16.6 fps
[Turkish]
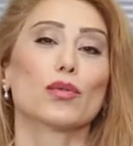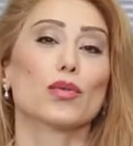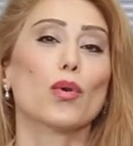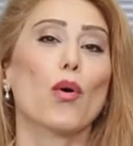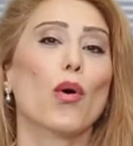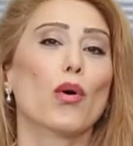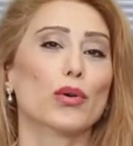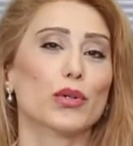
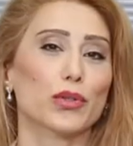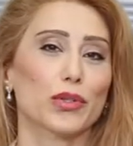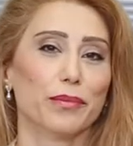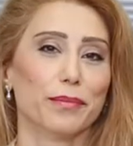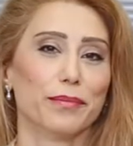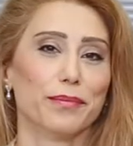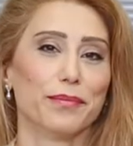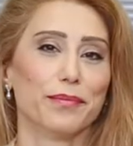doğru.
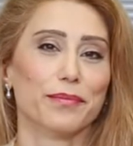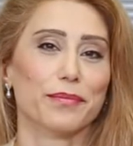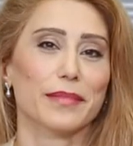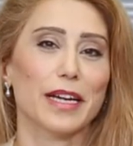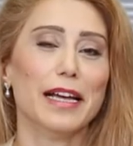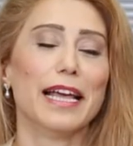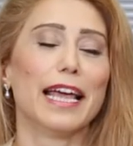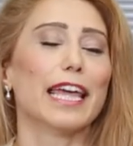
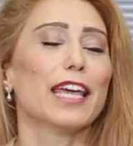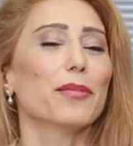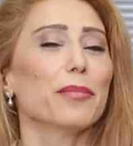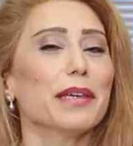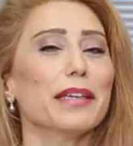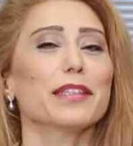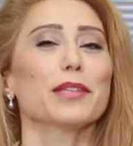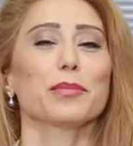
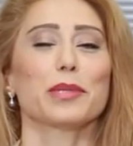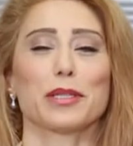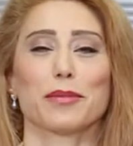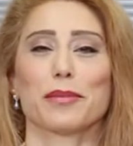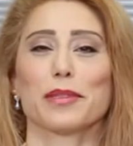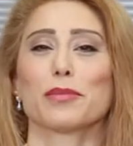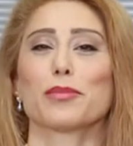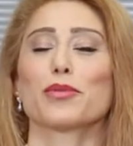Eminim
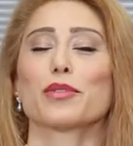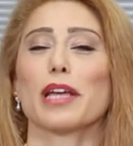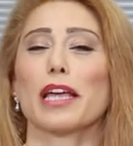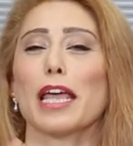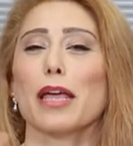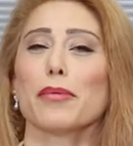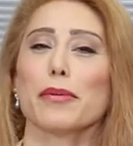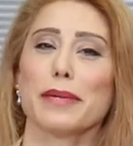şimdi burada
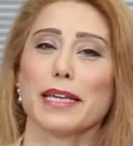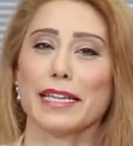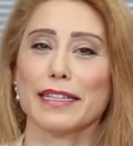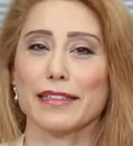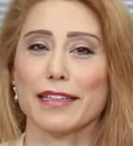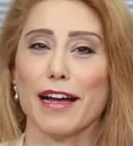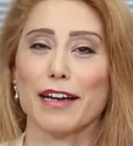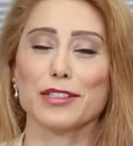
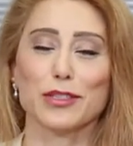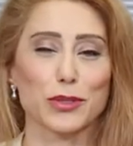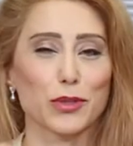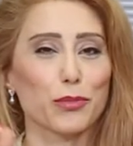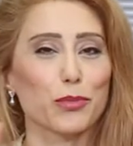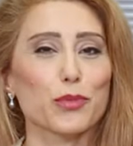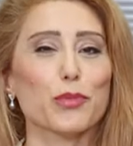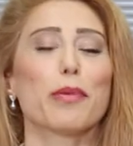ebeveynler
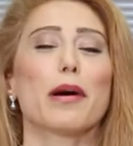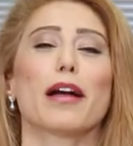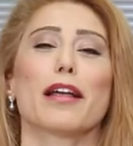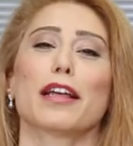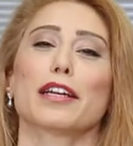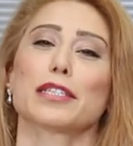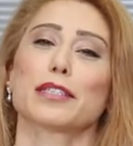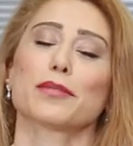çünkü bunu
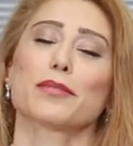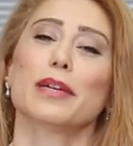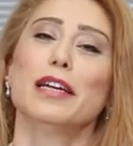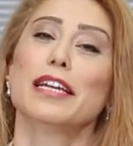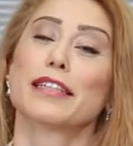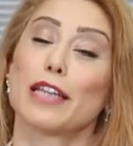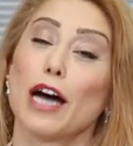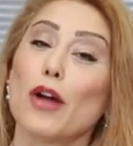paylaştım,
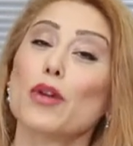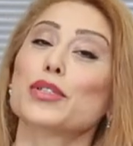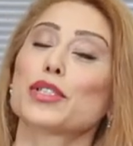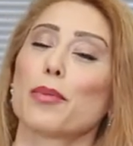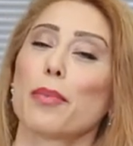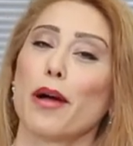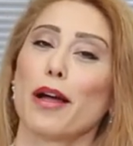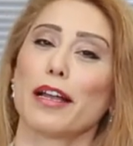daha
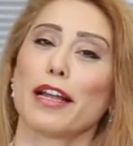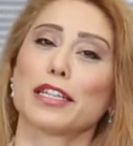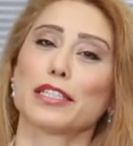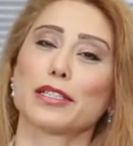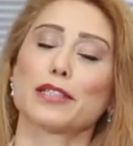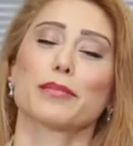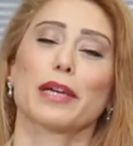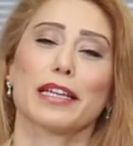önce
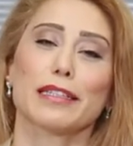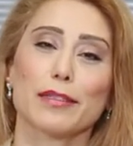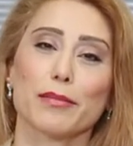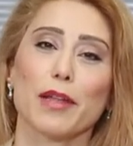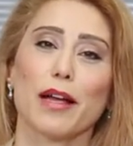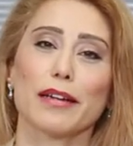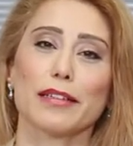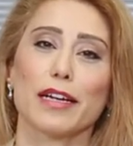paylaştığım
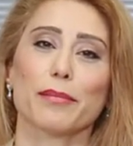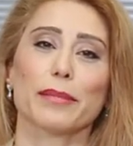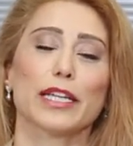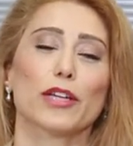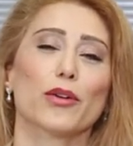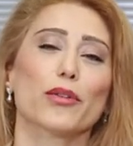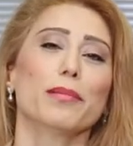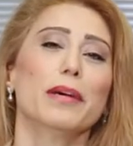eğitimlerden
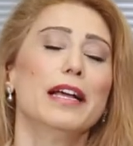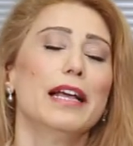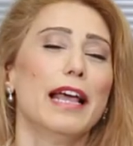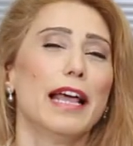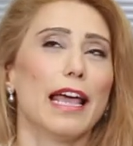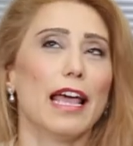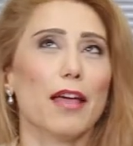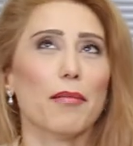biliyorum.
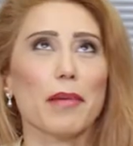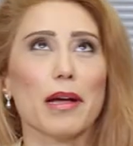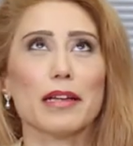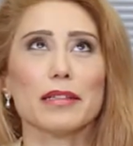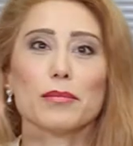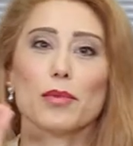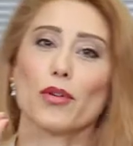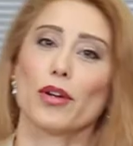
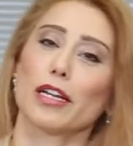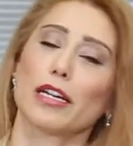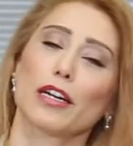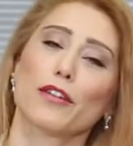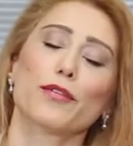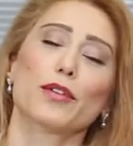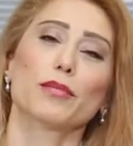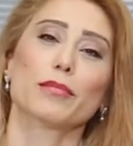Hemen böyle
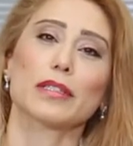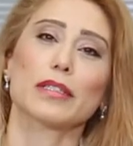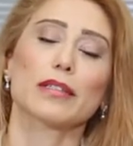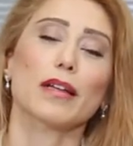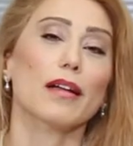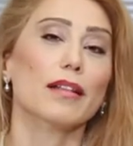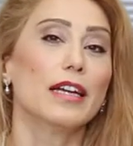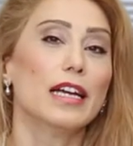
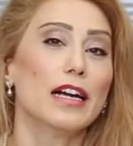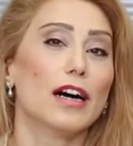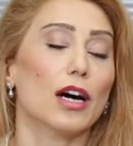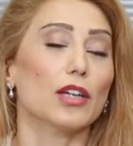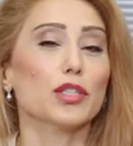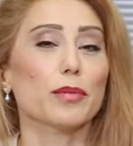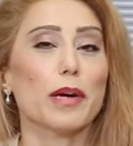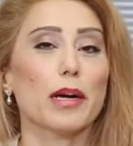kafamızdan
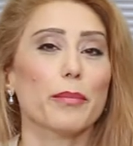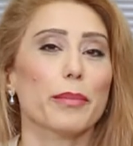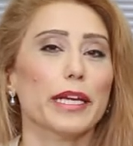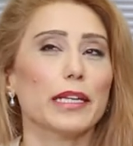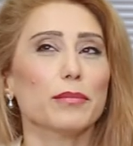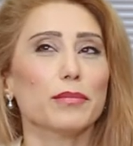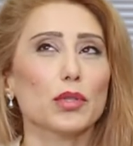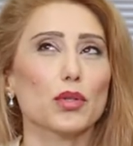acaba
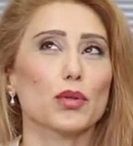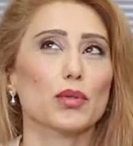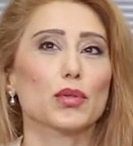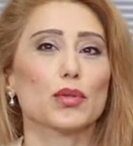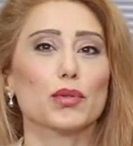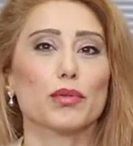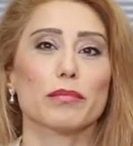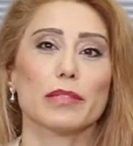benim
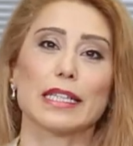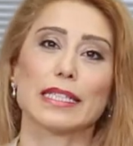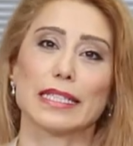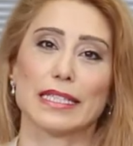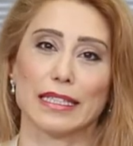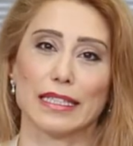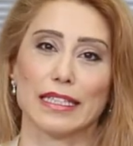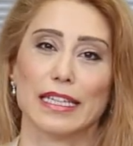çocuğum
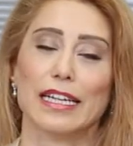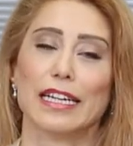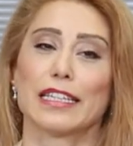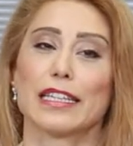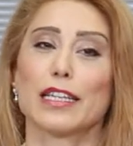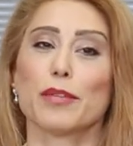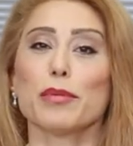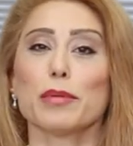nasıl?
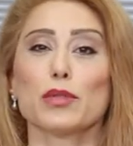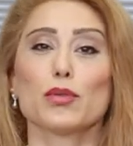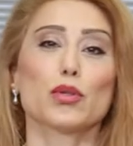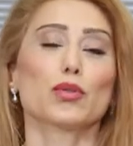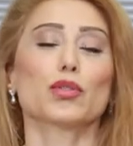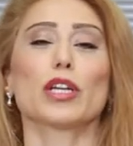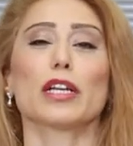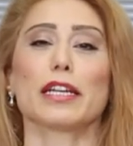gibi bir
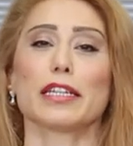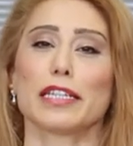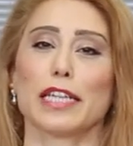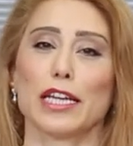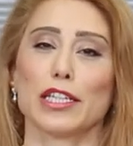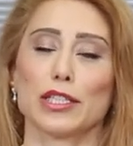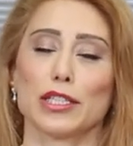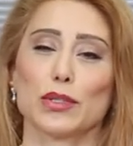düşüncelerin
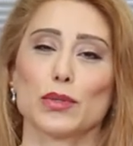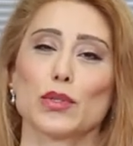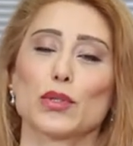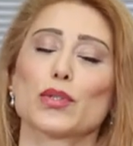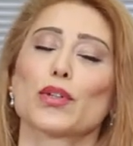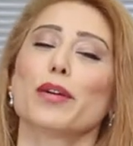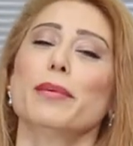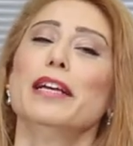geçtiğini
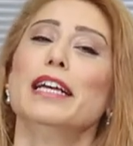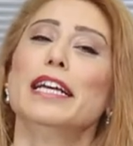düşünüyorum.